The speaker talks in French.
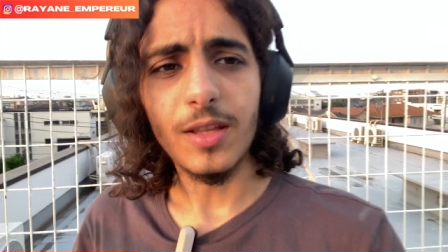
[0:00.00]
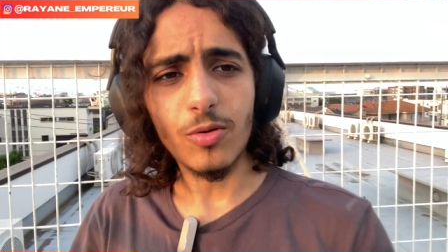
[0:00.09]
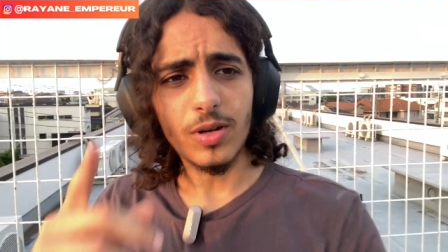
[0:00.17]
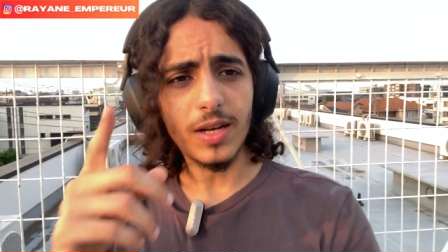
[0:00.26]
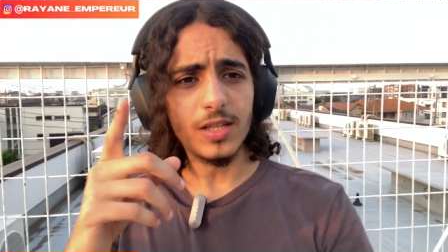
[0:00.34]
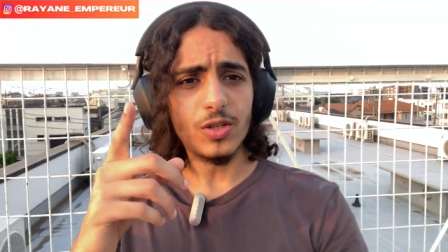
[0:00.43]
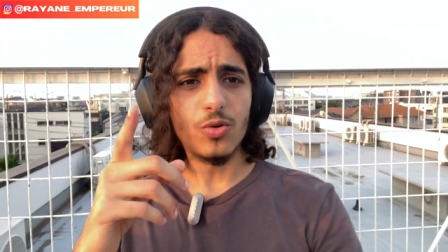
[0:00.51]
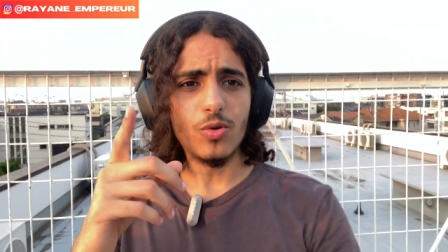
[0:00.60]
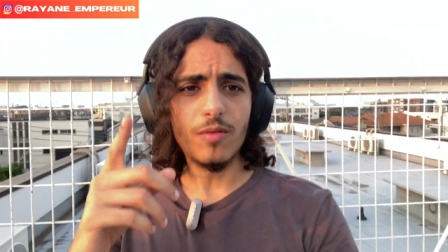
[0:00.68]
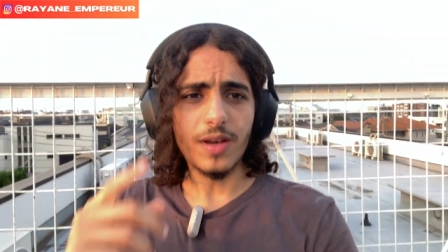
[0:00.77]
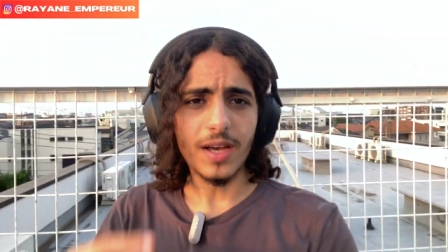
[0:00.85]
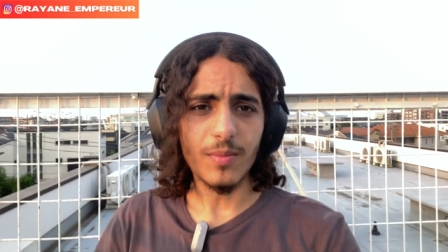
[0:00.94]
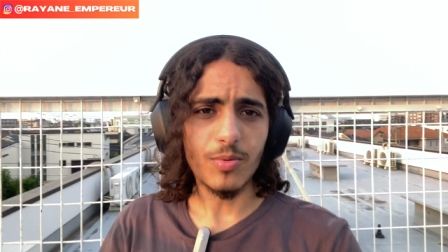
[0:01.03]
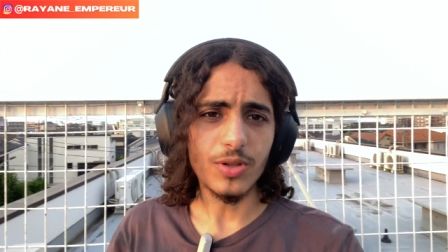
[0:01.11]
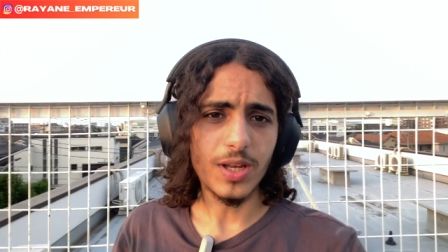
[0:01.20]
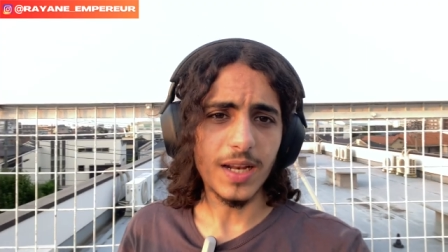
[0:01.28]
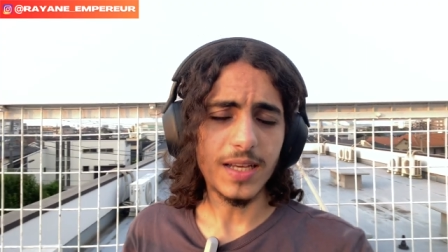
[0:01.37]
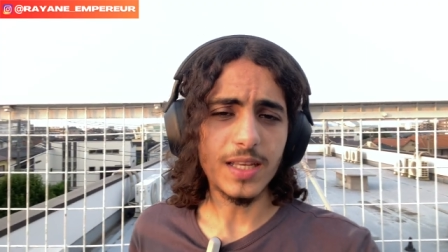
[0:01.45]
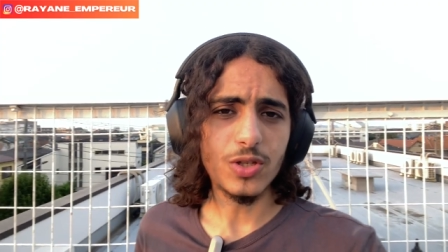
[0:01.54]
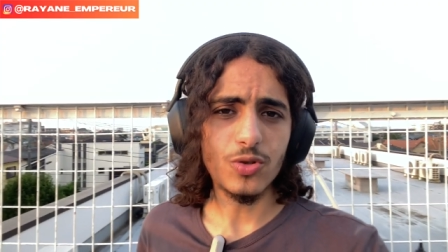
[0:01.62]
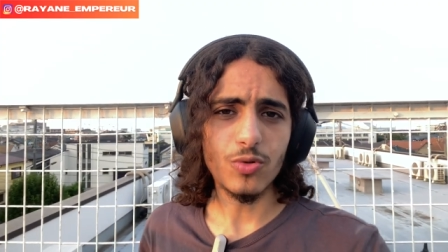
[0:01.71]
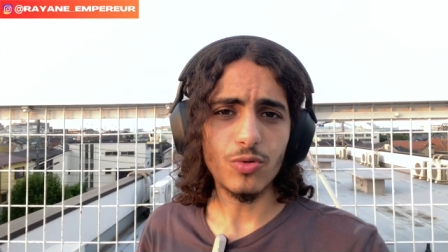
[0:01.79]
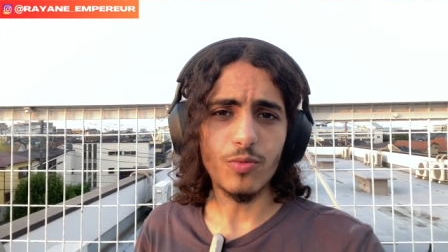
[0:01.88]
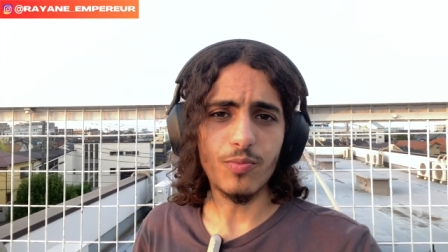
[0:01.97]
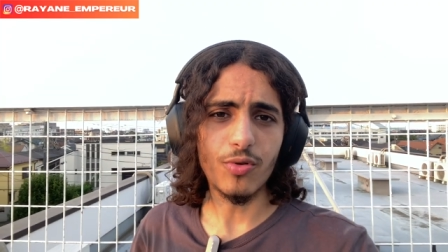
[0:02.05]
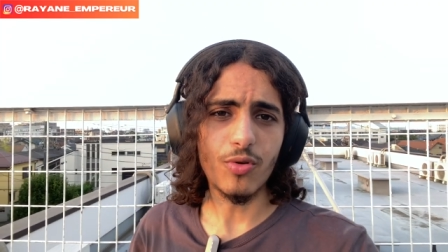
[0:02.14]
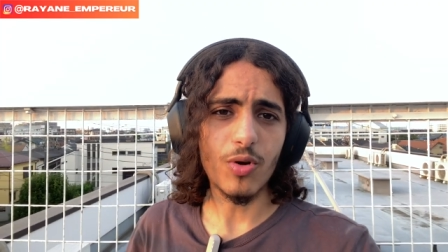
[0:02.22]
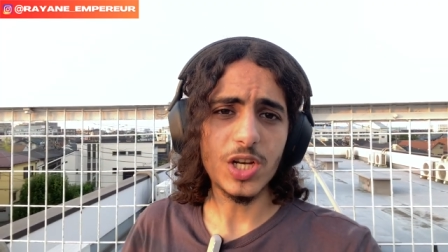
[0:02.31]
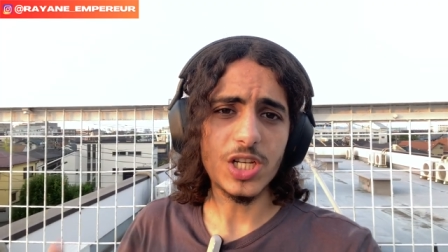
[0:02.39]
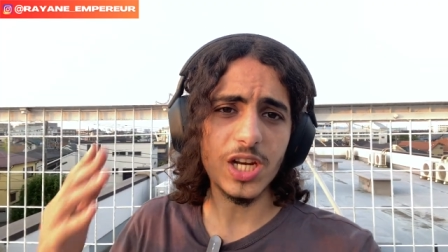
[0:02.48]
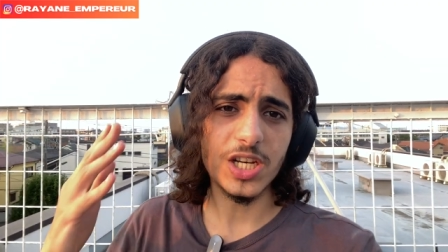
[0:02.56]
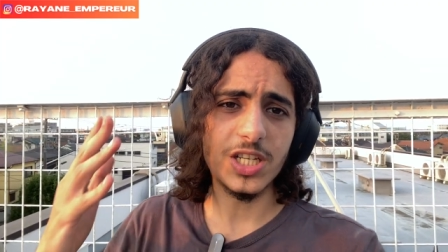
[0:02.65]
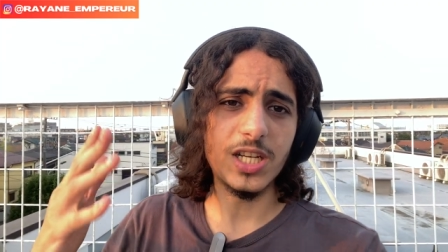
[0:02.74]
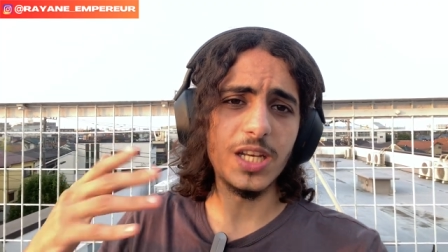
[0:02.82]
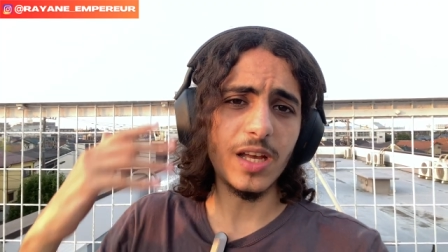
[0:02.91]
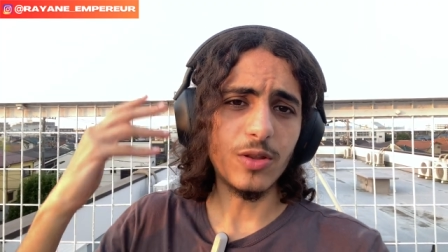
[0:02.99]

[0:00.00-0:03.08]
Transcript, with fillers: donc let's go, on va répondre à la question de pourquoi chercher à